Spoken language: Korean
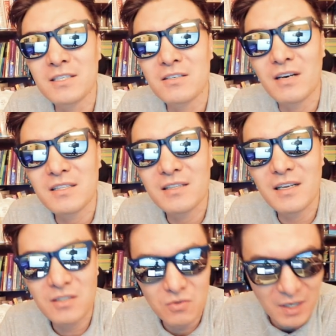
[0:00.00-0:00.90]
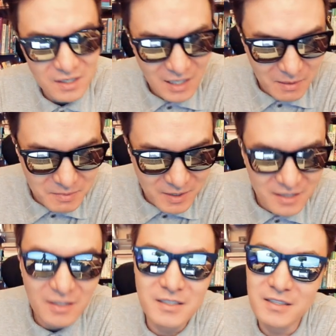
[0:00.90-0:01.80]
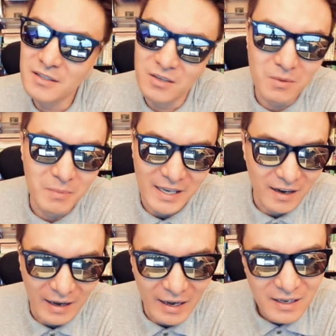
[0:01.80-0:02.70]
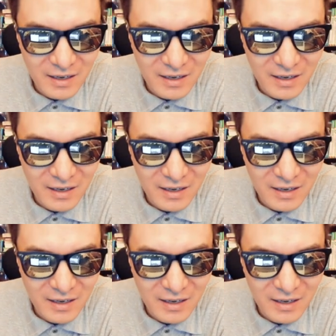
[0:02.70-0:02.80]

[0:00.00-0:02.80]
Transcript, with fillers: 있을 것 같은데 청소하는 사람 입장에서는 오 마이 갓.